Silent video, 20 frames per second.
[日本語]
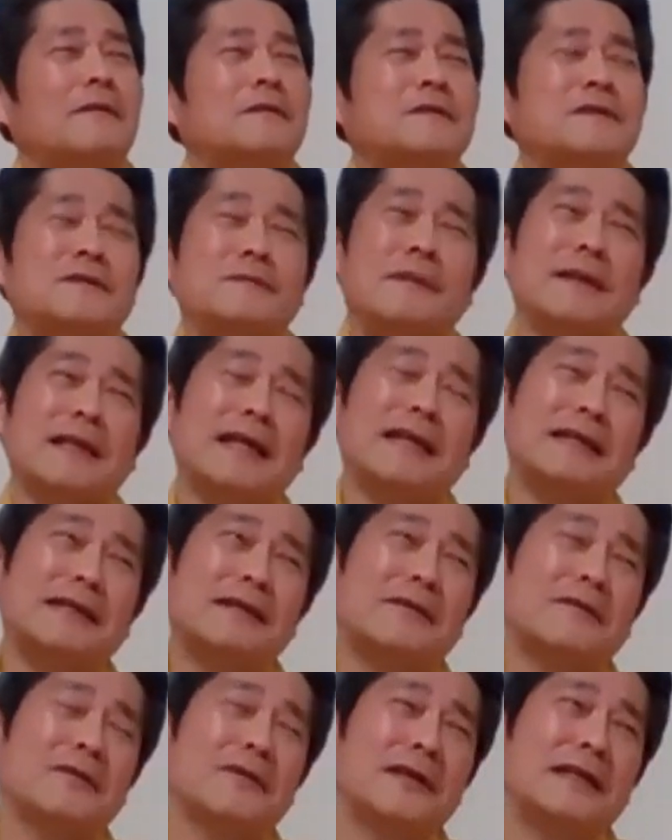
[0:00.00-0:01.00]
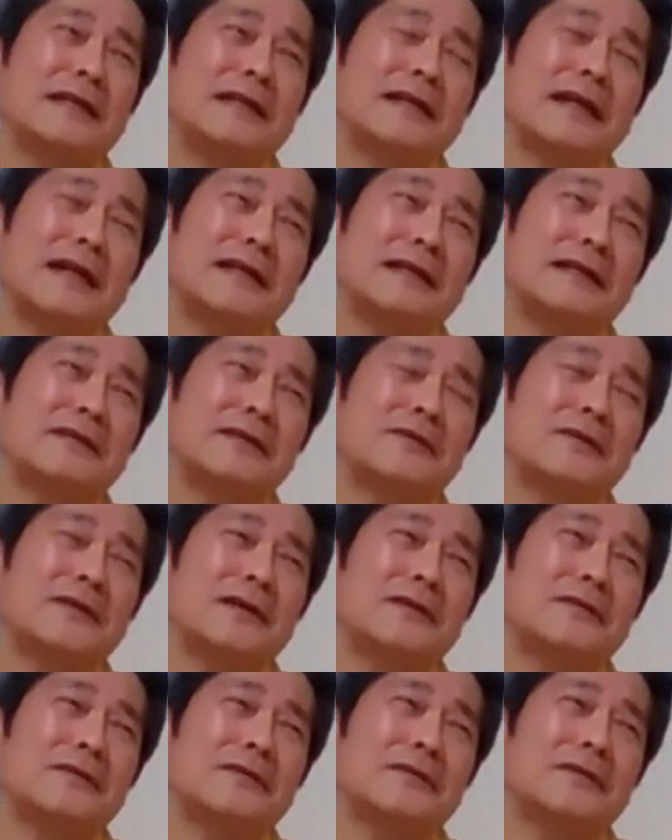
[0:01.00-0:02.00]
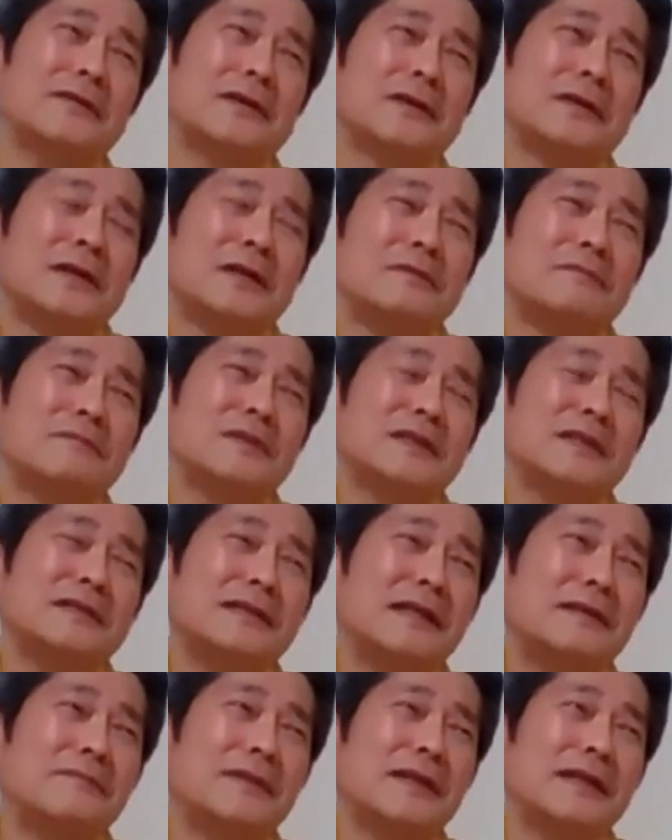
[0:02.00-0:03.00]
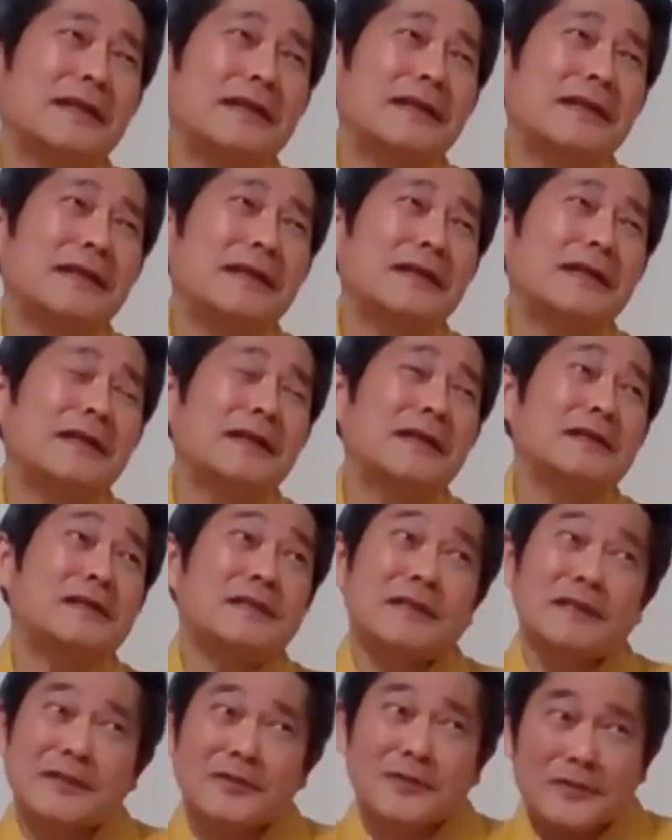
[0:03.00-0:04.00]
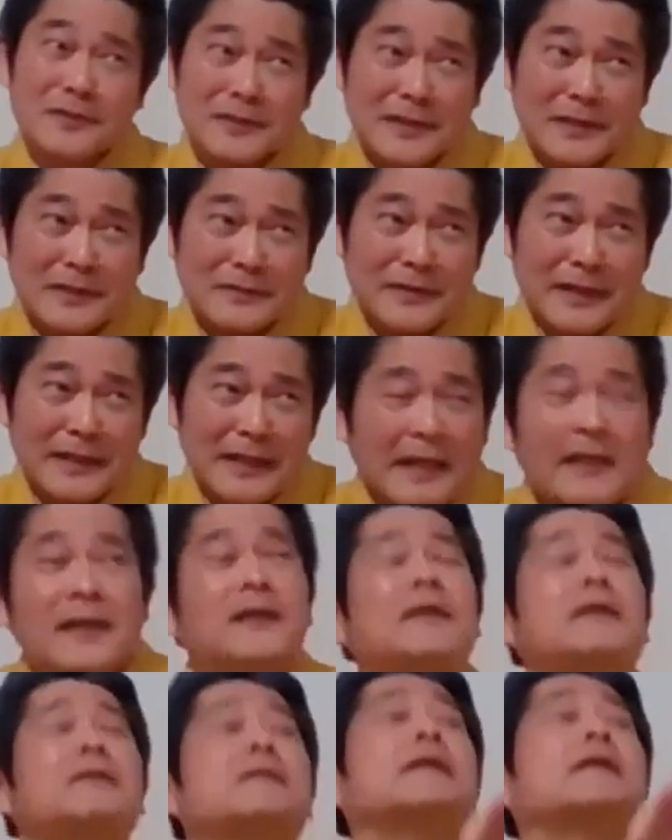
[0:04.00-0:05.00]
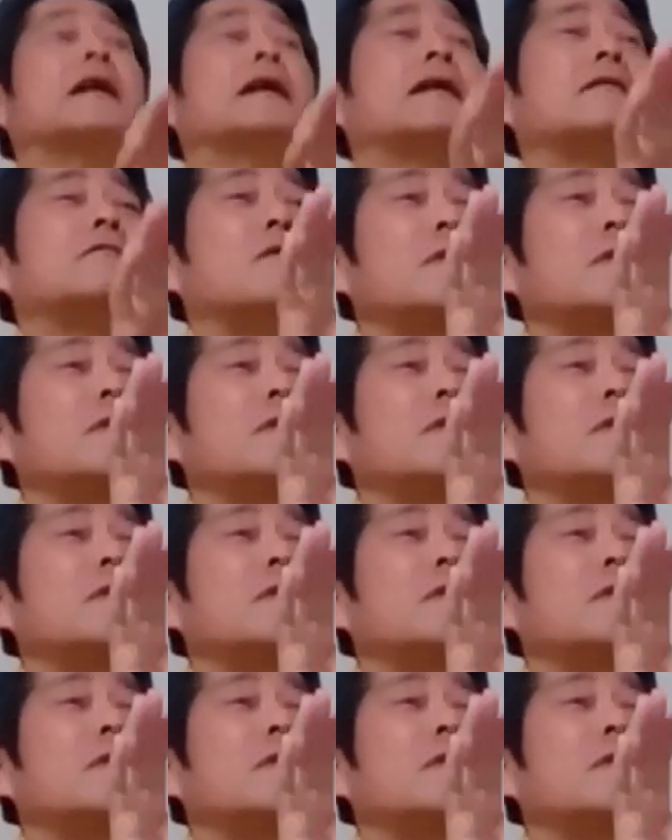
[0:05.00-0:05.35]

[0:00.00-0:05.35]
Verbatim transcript: すまないけど、この一回のあの、水亀引き取ってくれる。いやいやいやいや、あ